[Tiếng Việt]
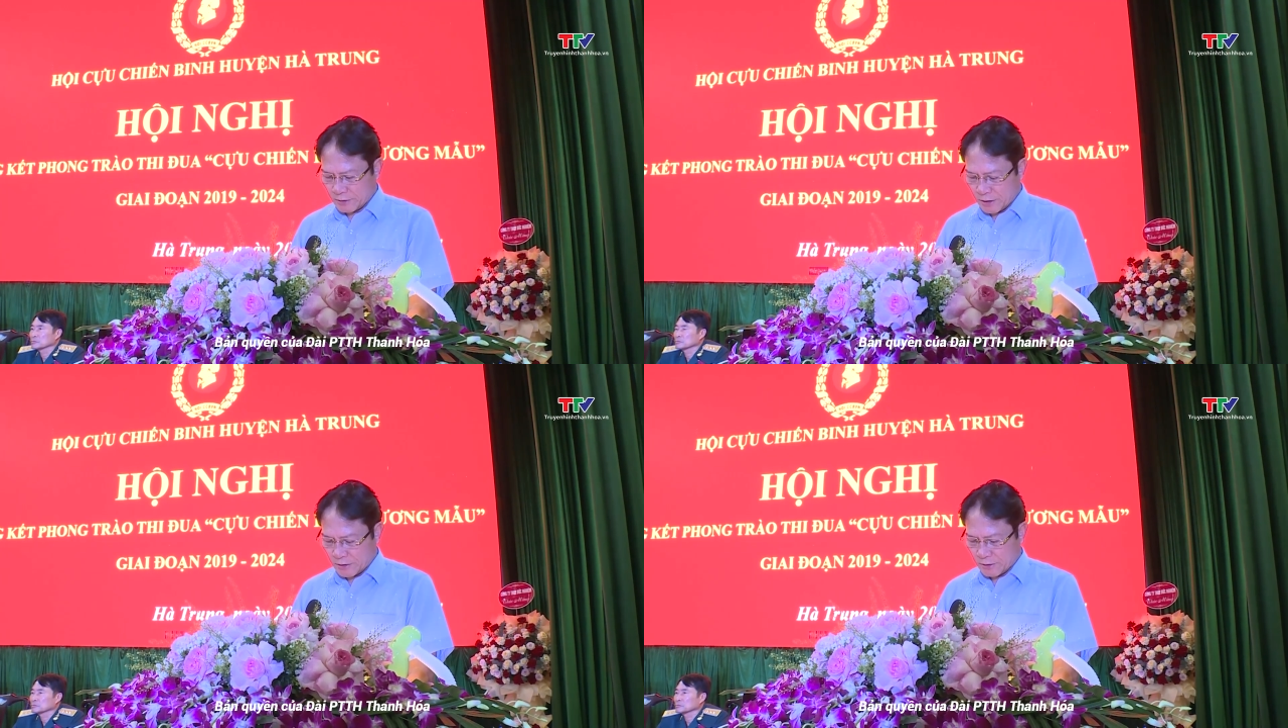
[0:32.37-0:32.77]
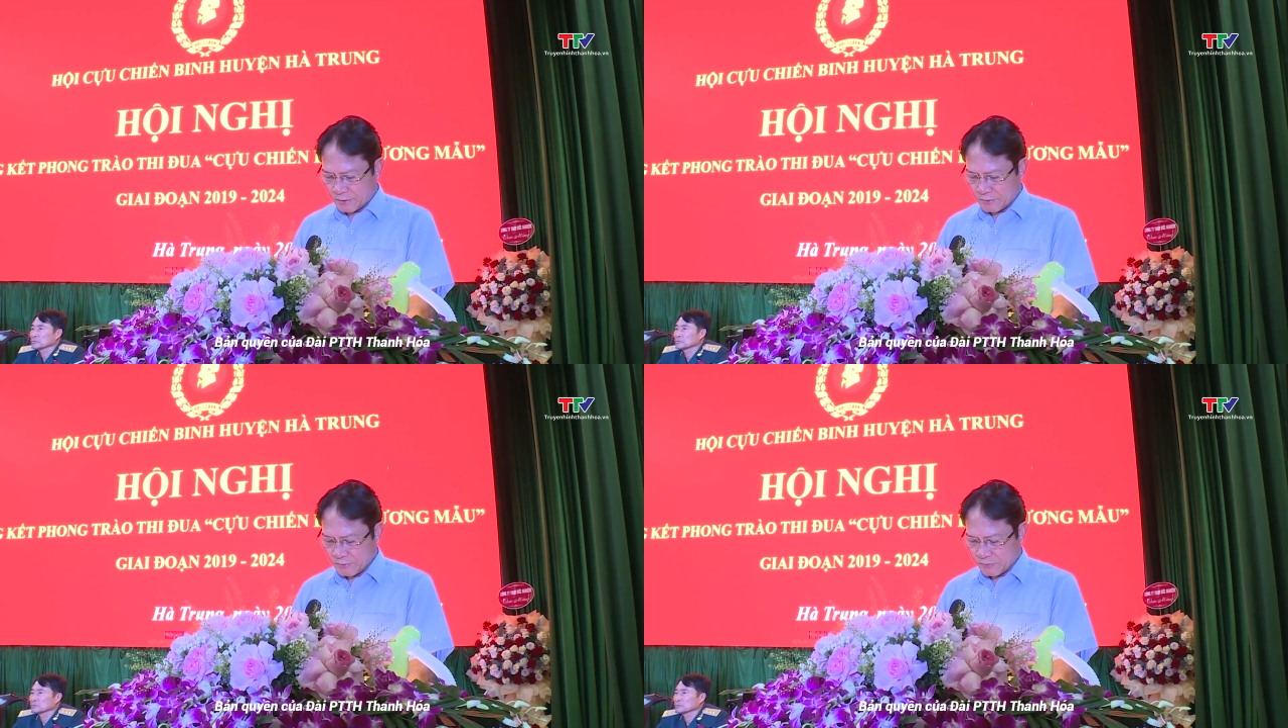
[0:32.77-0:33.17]

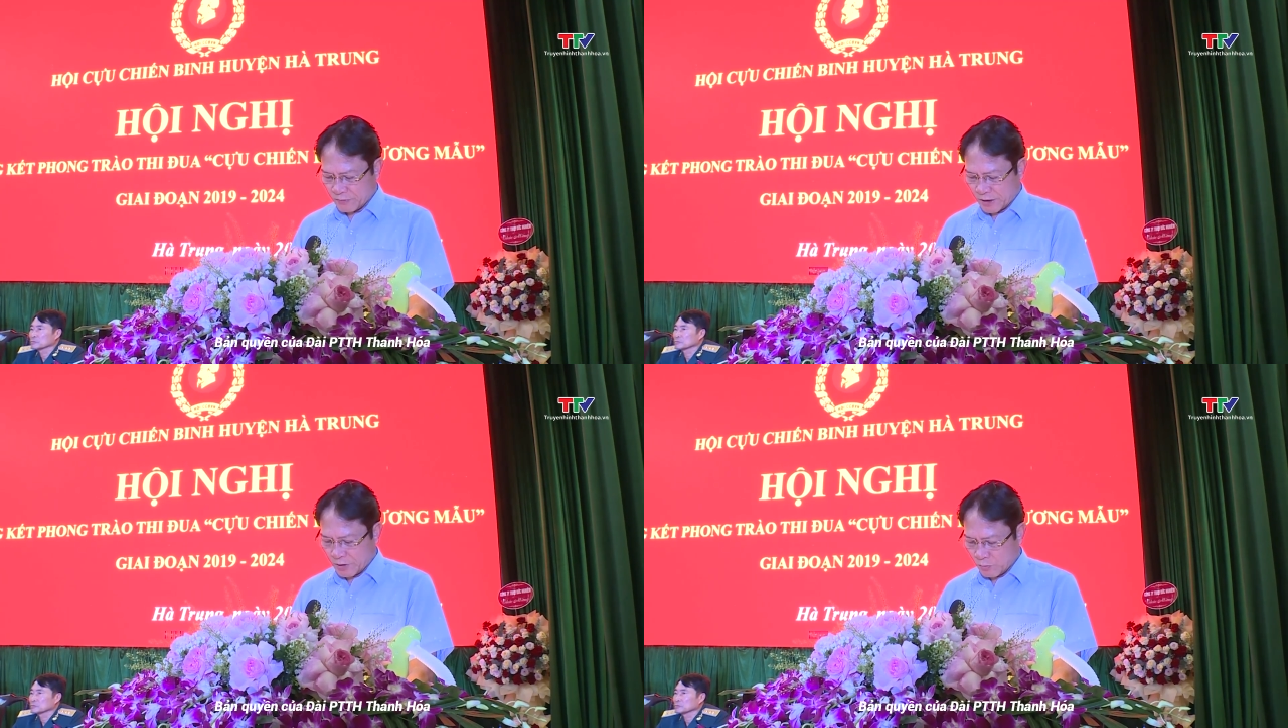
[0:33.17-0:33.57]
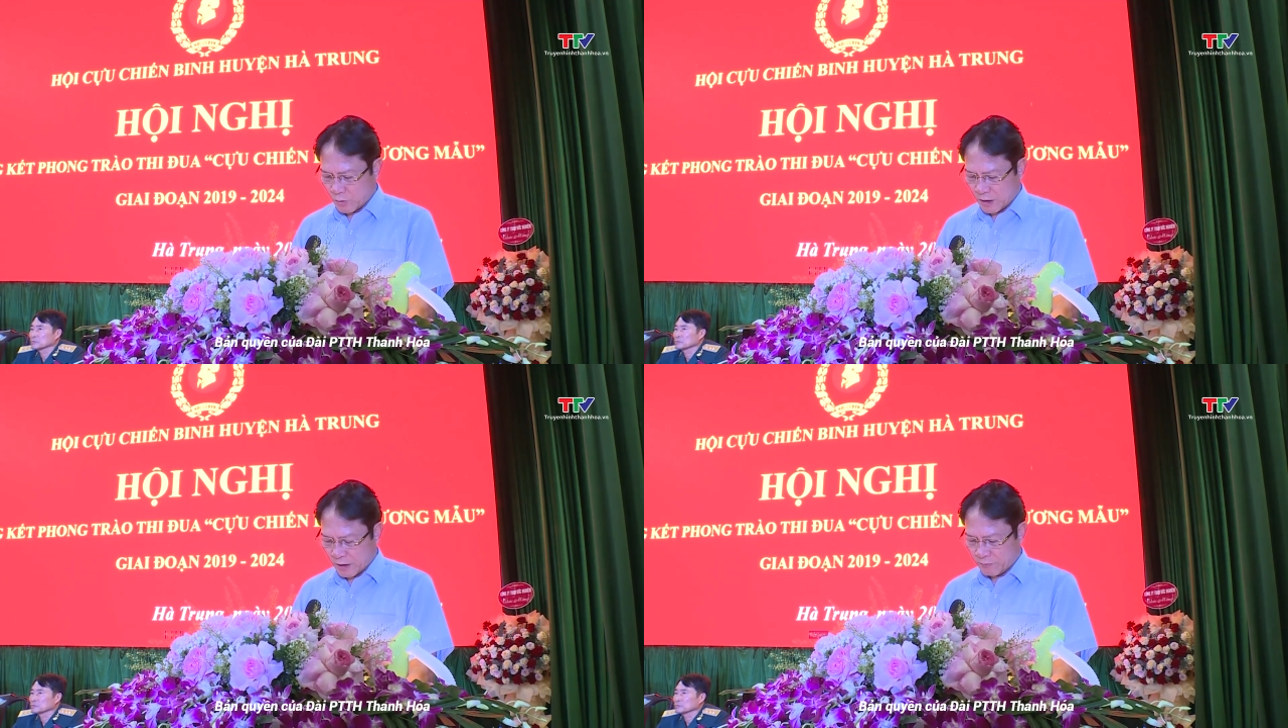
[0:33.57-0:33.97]
4.300 ngày
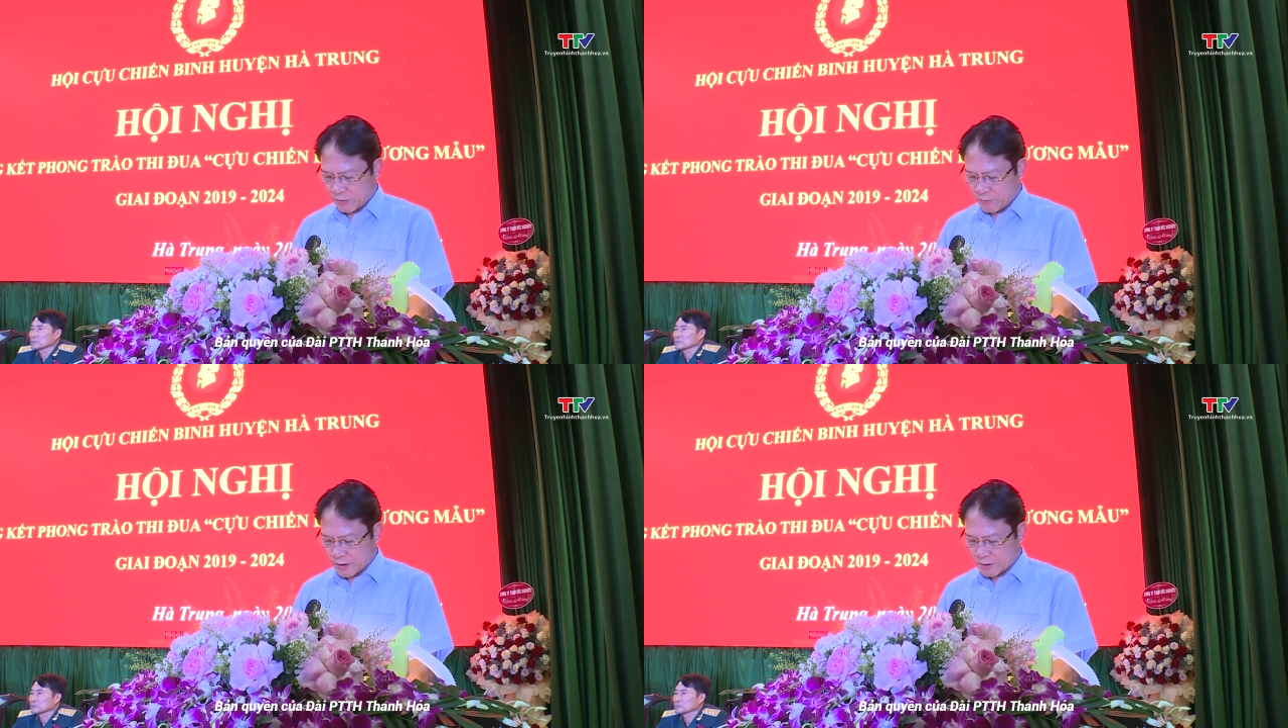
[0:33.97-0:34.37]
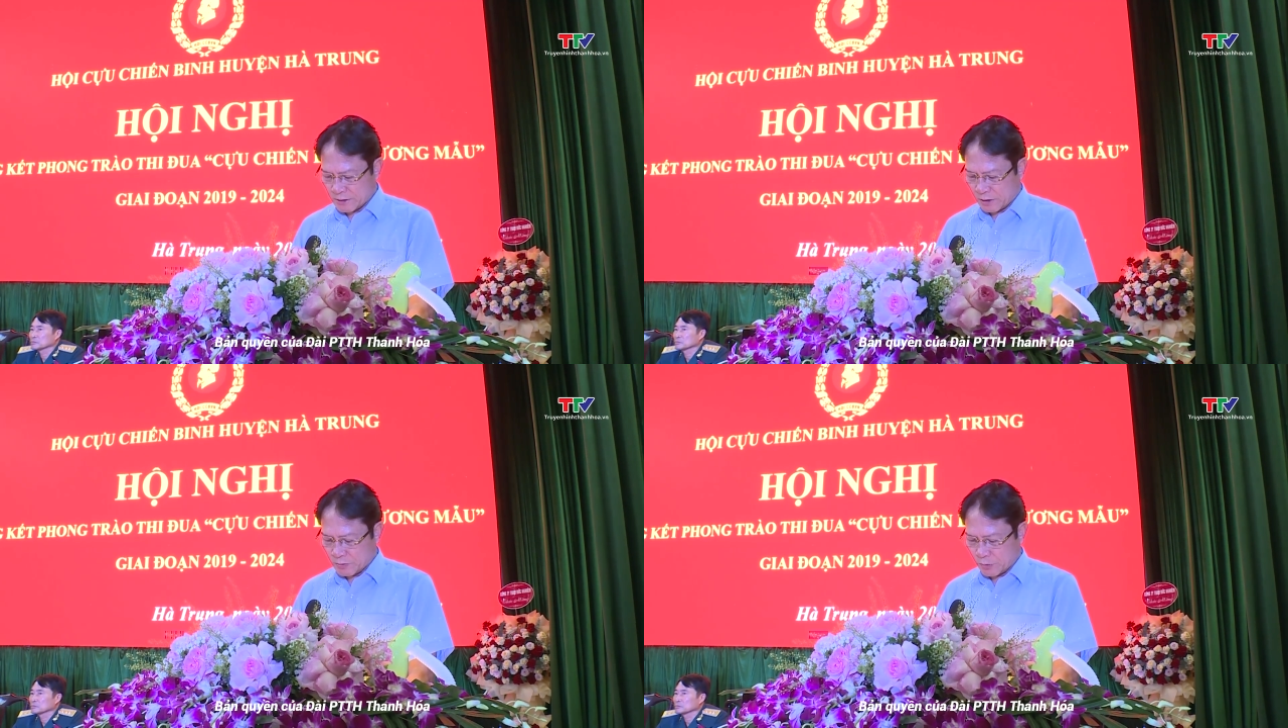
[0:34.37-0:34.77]
công làm đường
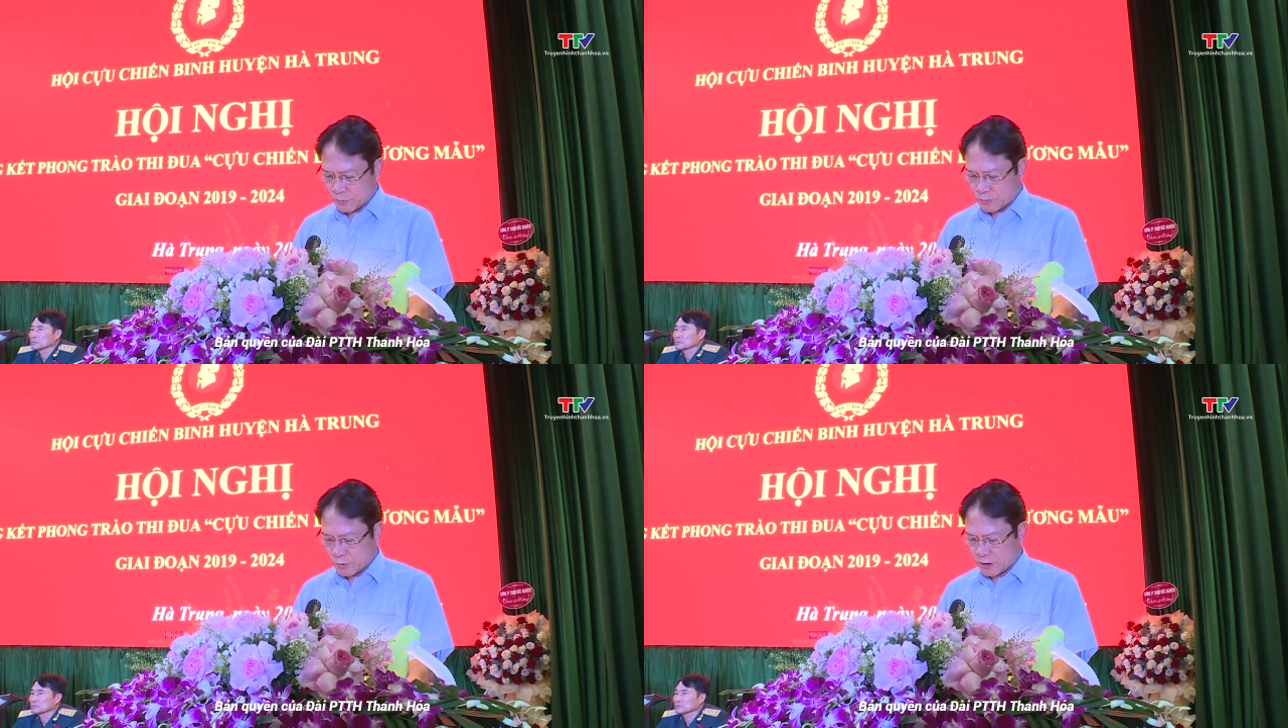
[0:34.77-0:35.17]
giao thông liên